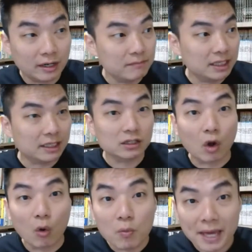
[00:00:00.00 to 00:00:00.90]
国人民
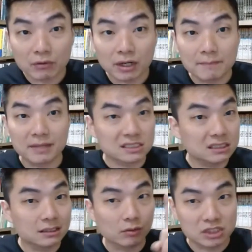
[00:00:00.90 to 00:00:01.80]
跟投票人民
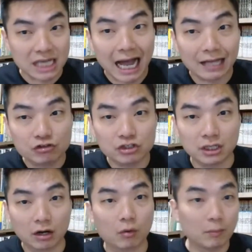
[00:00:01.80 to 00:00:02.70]
是有差距
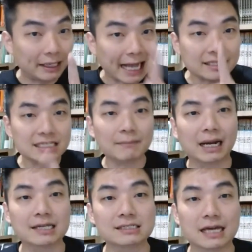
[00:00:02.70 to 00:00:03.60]
的哈，我们看一下
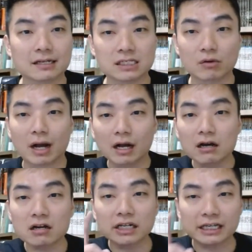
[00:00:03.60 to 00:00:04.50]
马来西亚的情况。
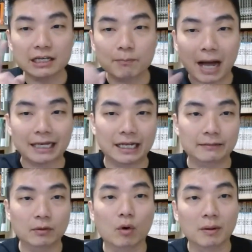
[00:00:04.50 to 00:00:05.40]
二零一八
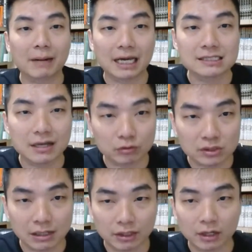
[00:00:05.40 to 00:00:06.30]
年，我们马来西亚有
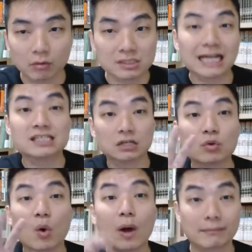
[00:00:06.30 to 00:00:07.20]
多少人口？三
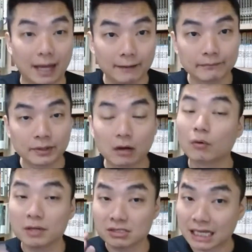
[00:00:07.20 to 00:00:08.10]
千多万嘛，啊，
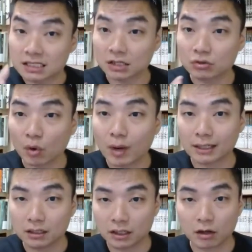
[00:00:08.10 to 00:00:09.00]
我们有三千多
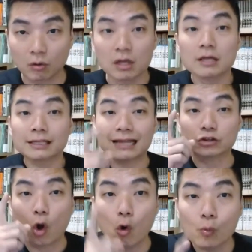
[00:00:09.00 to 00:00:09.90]
万的人口，
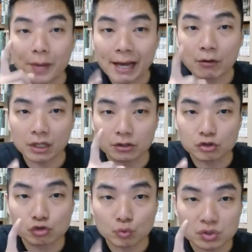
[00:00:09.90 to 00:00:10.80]
但投票
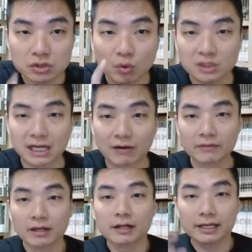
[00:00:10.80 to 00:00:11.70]
人数是多少？
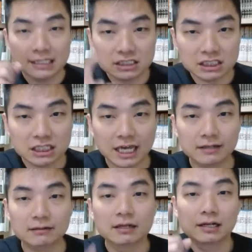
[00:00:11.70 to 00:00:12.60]
一
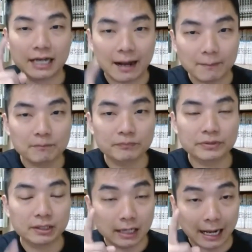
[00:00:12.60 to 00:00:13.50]
千两
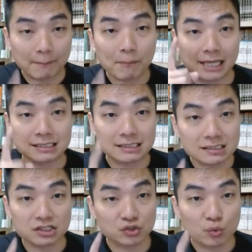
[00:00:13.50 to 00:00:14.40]
两百
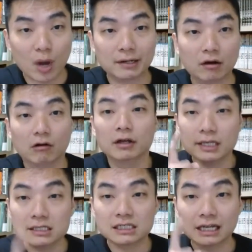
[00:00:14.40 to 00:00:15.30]
四十万哈，
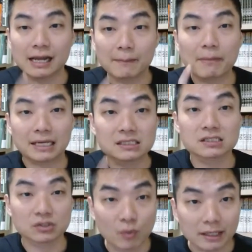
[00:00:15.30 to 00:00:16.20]
一千两百
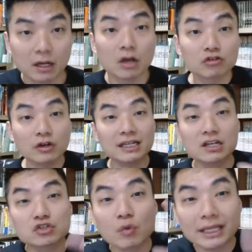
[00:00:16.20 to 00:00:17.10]
四十万。所以
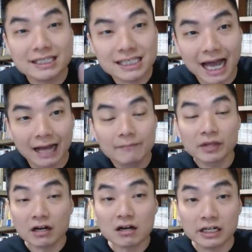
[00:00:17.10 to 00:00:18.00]
你算一下，
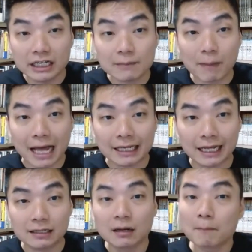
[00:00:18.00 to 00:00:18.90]
二零一八
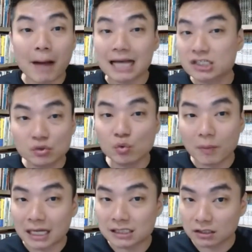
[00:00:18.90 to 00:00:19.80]
年八十
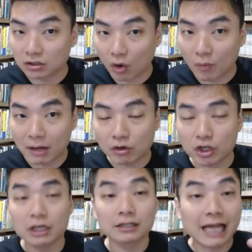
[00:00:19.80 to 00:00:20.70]
五八线的投票
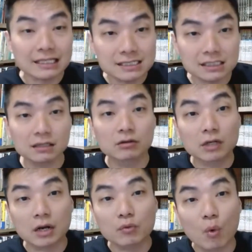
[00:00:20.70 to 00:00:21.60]
率，但
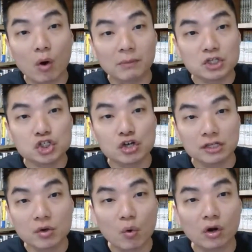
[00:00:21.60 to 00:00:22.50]
是跟我们
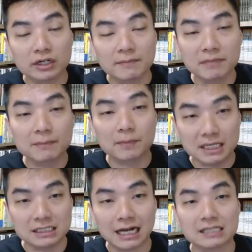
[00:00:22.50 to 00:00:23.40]
全国人民
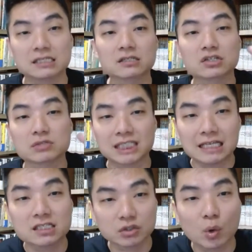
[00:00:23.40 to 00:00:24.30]
比起来，其实只有
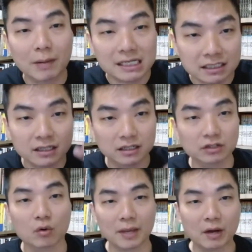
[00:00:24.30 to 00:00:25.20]
三十多八仙的
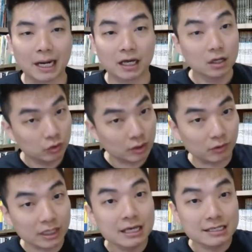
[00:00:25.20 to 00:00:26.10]
人投票罢了，对
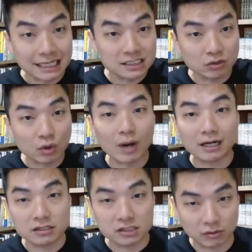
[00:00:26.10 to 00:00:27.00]
不对？三千多
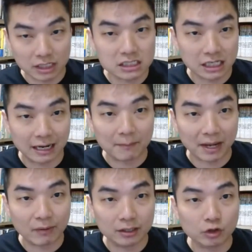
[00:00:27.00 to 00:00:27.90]
万人只有一千两
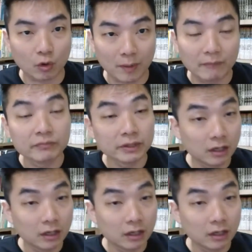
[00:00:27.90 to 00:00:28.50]
百万人投票。